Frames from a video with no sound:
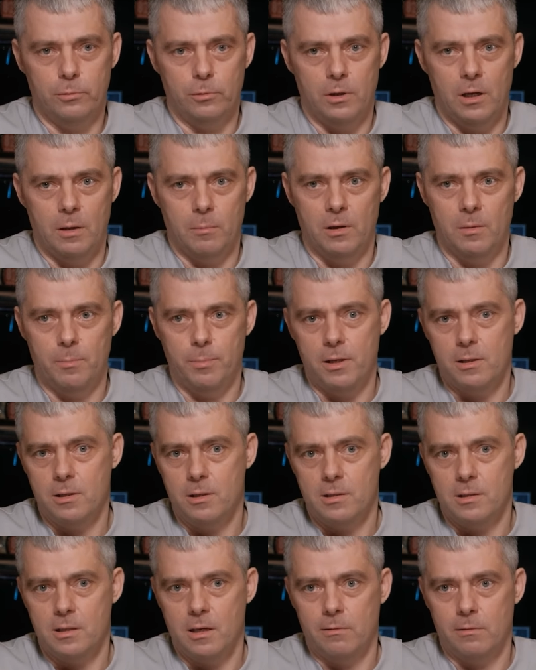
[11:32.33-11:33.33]
Но я бы опять
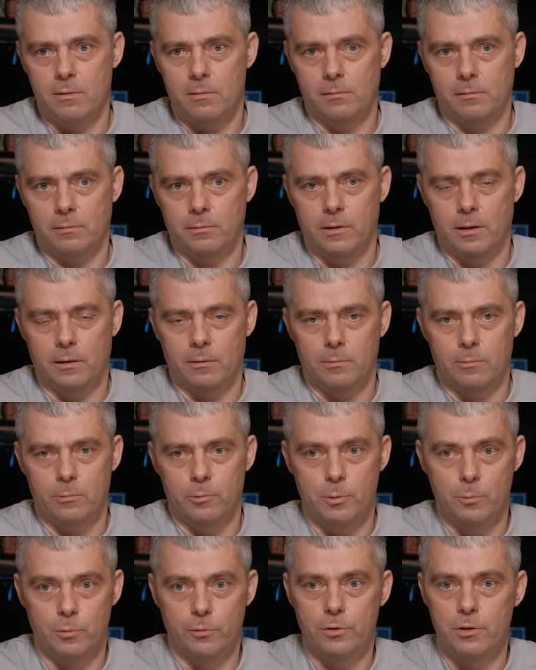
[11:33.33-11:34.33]
не ставил так.
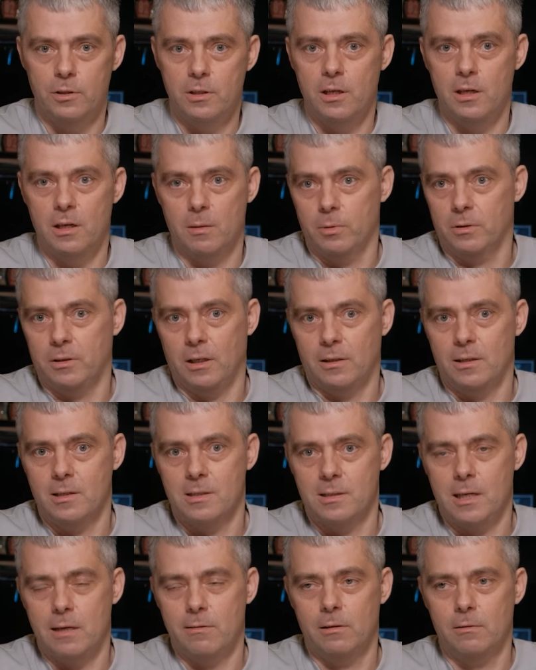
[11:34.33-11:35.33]
Ну, ему виднее, я бы так не
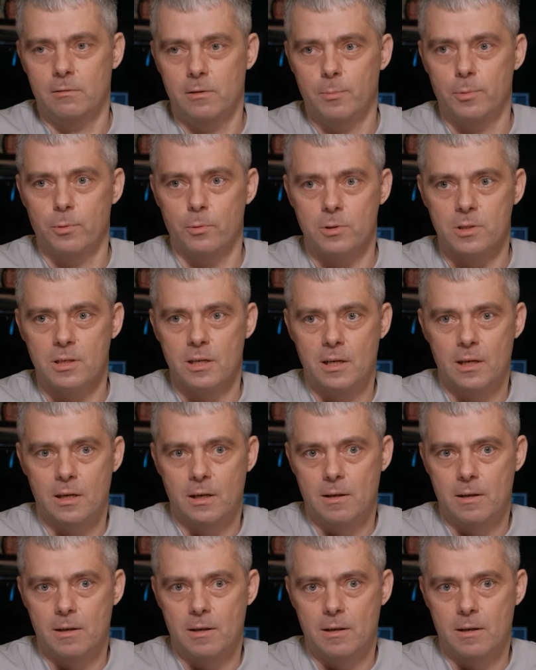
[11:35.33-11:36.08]
ставил вопрос.